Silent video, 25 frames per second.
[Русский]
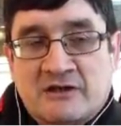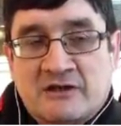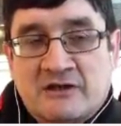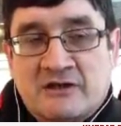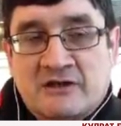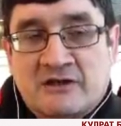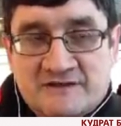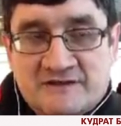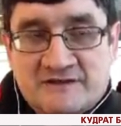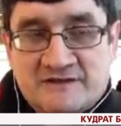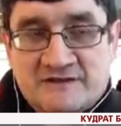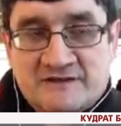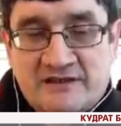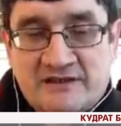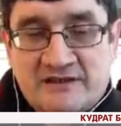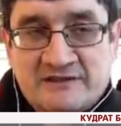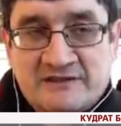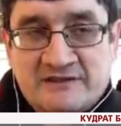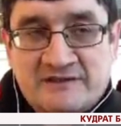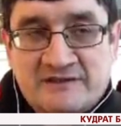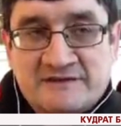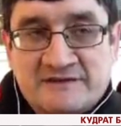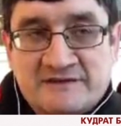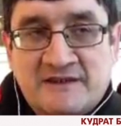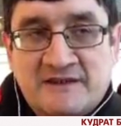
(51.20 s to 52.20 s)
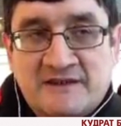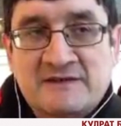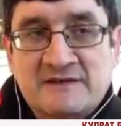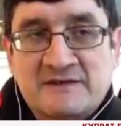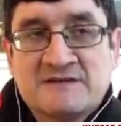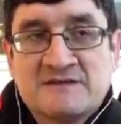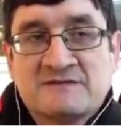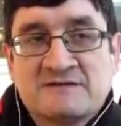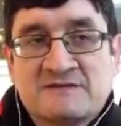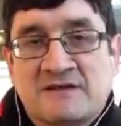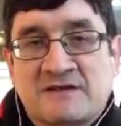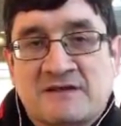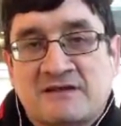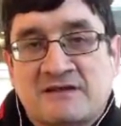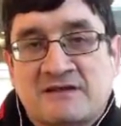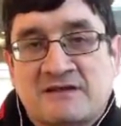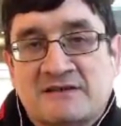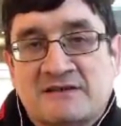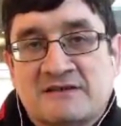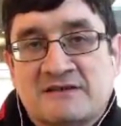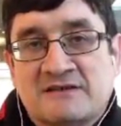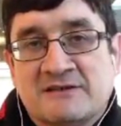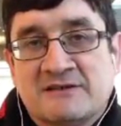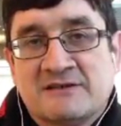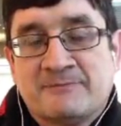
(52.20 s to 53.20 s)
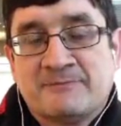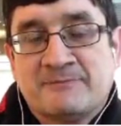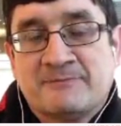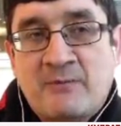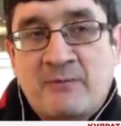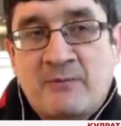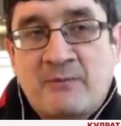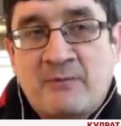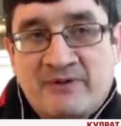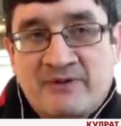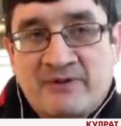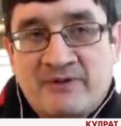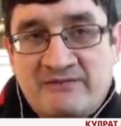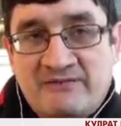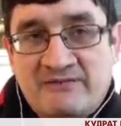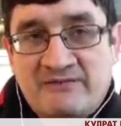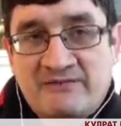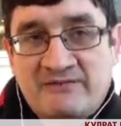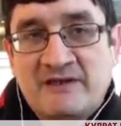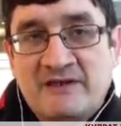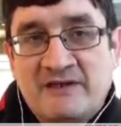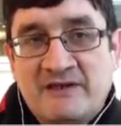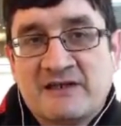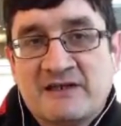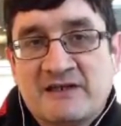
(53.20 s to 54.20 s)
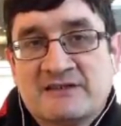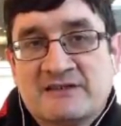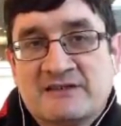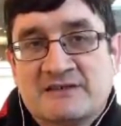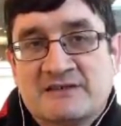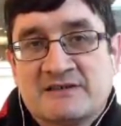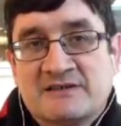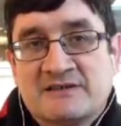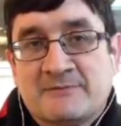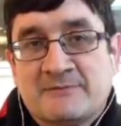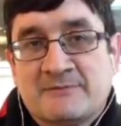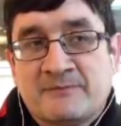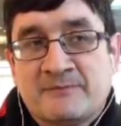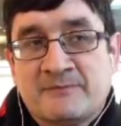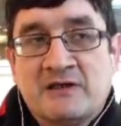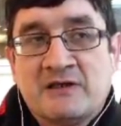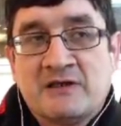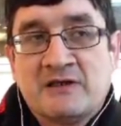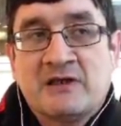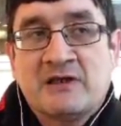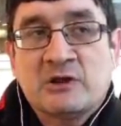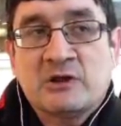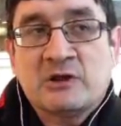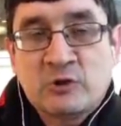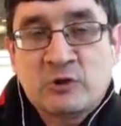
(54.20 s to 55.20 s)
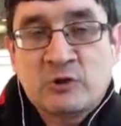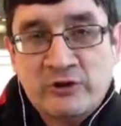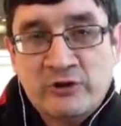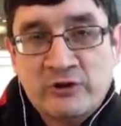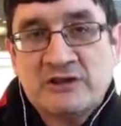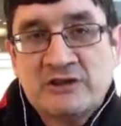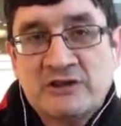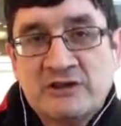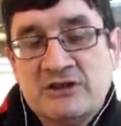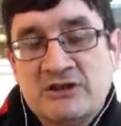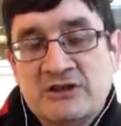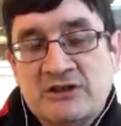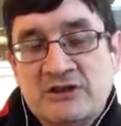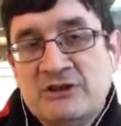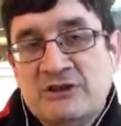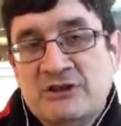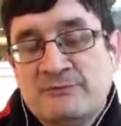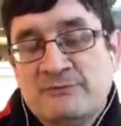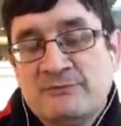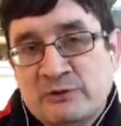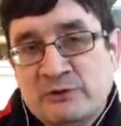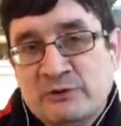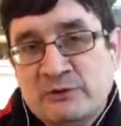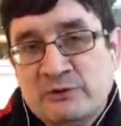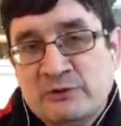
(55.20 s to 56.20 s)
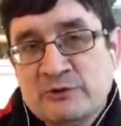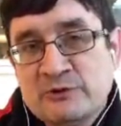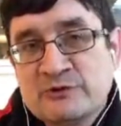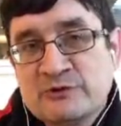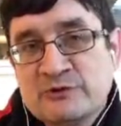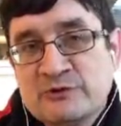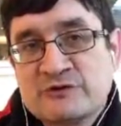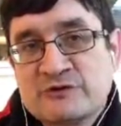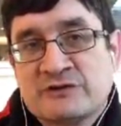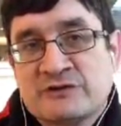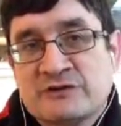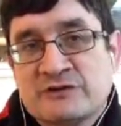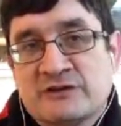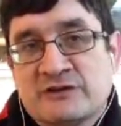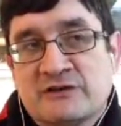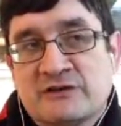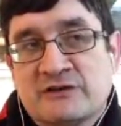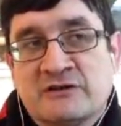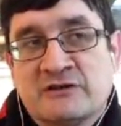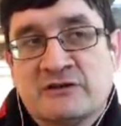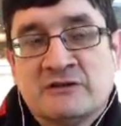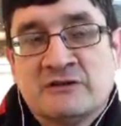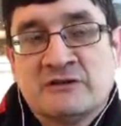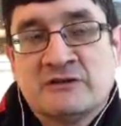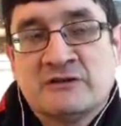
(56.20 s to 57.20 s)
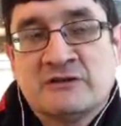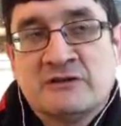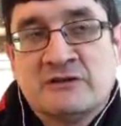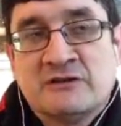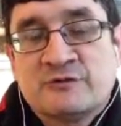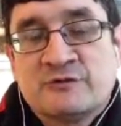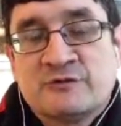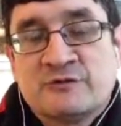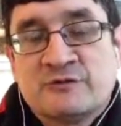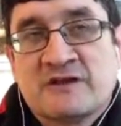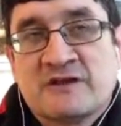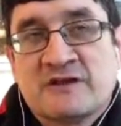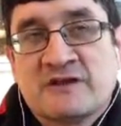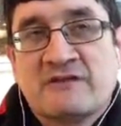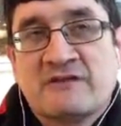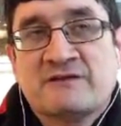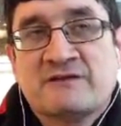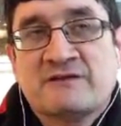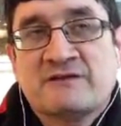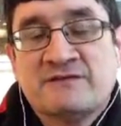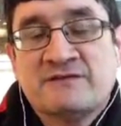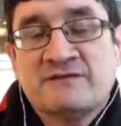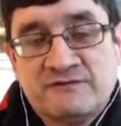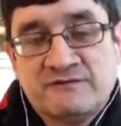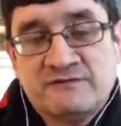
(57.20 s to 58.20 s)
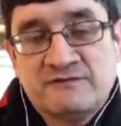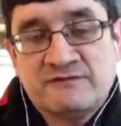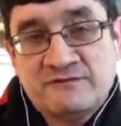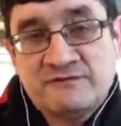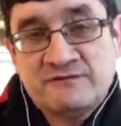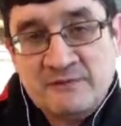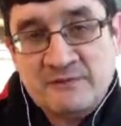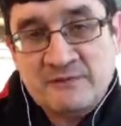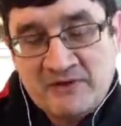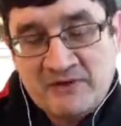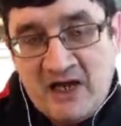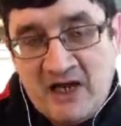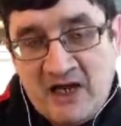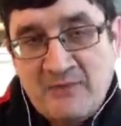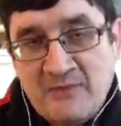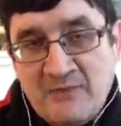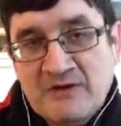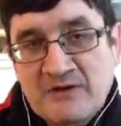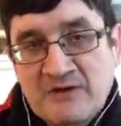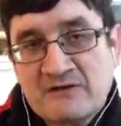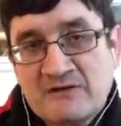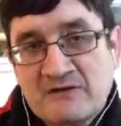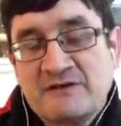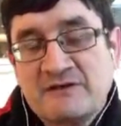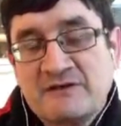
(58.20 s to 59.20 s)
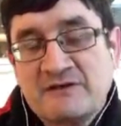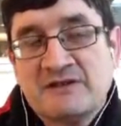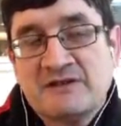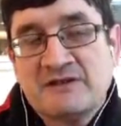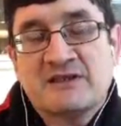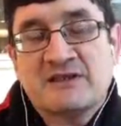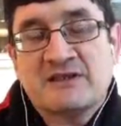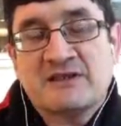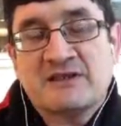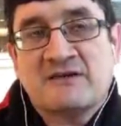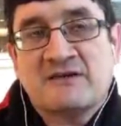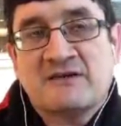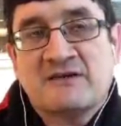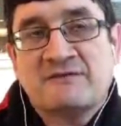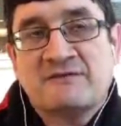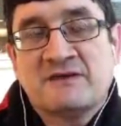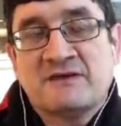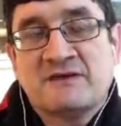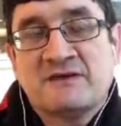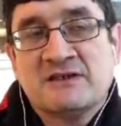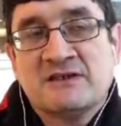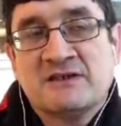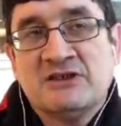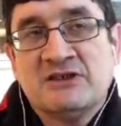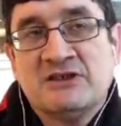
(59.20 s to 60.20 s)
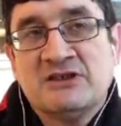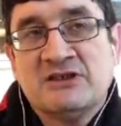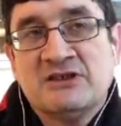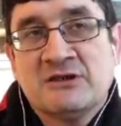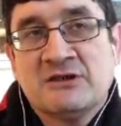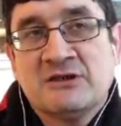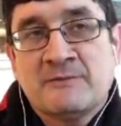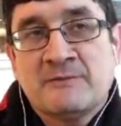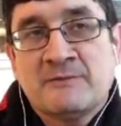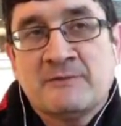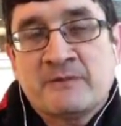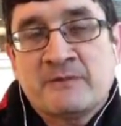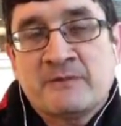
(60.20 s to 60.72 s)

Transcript: как законодательство, э, проверит логи и плюс установить веб-камеры в интернет-кафе и